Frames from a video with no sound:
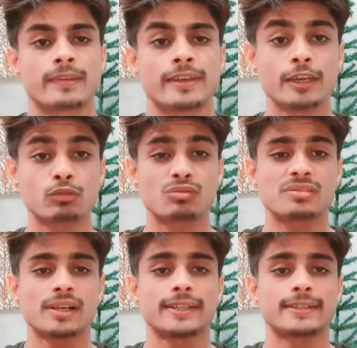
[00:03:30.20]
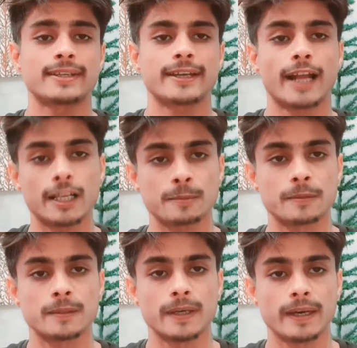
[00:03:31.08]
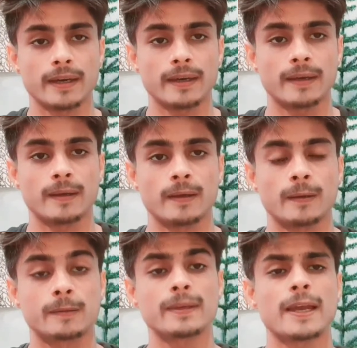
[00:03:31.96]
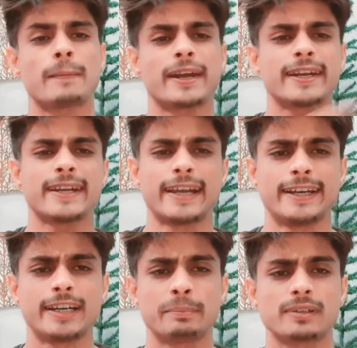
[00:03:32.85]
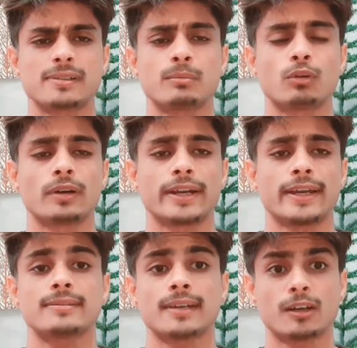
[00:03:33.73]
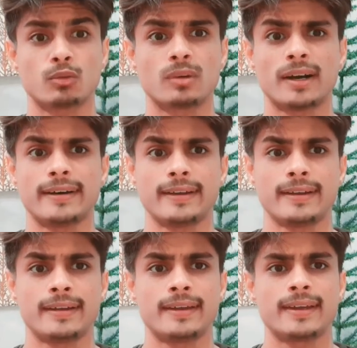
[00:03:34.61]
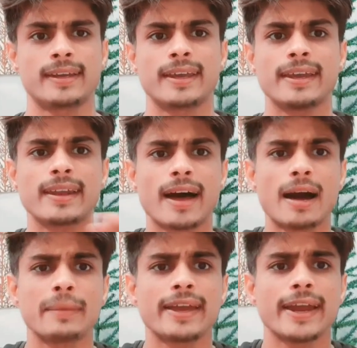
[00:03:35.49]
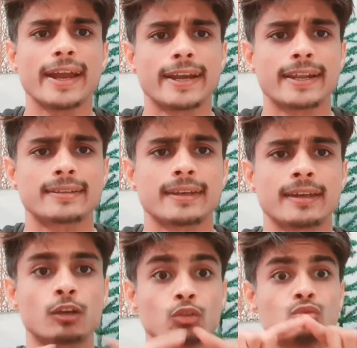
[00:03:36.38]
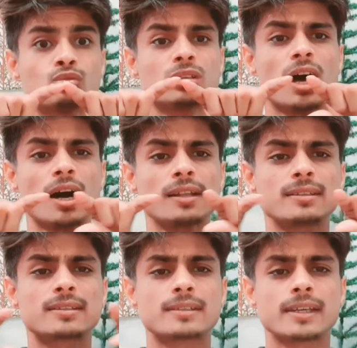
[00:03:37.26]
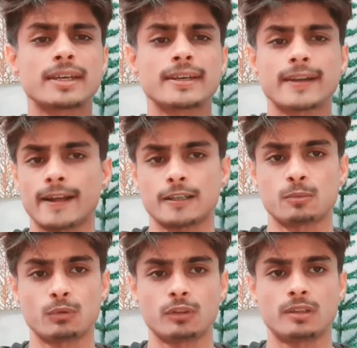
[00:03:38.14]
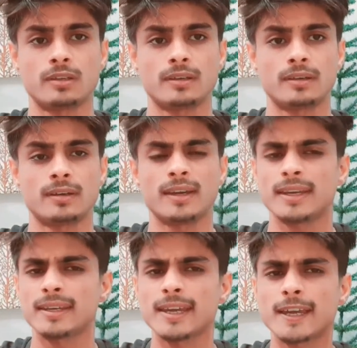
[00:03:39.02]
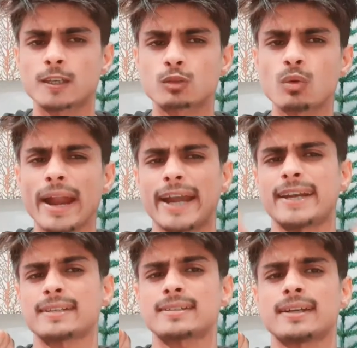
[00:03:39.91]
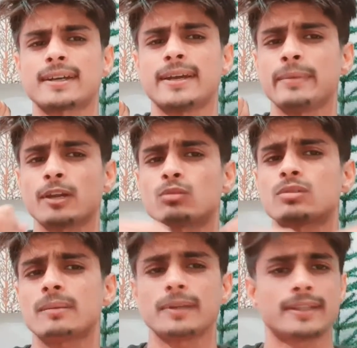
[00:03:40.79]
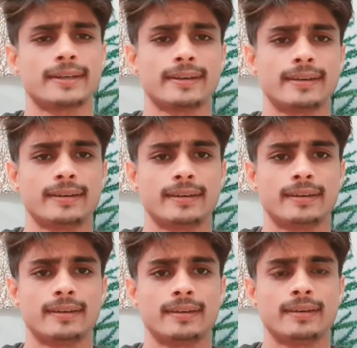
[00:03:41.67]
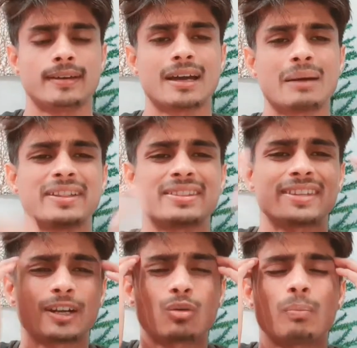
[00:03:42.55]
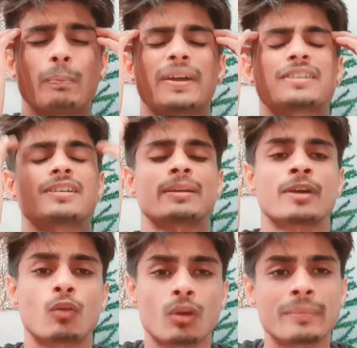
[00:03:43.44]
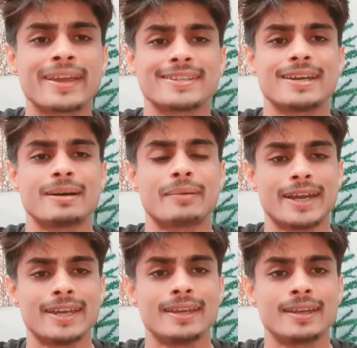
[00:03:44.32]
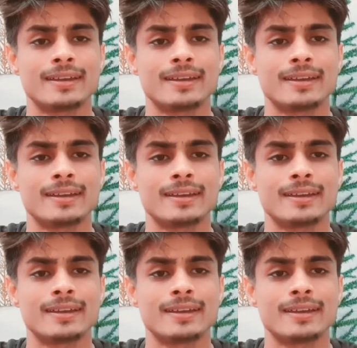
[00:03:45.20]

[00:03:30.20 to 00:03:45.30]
ये सुशांत सिंह राजपूत है तो ये हमारे टैलेंटेड पर्सन बोल रहे हैं शाहरुख खान ये नाम है एड्रेस है सुशांत सिंह राजपूत ये किसको एड्रेस लग रहा है मेरे को जरा बताना अबे तेरे को पिक्चर में कौन भेज दिया भाई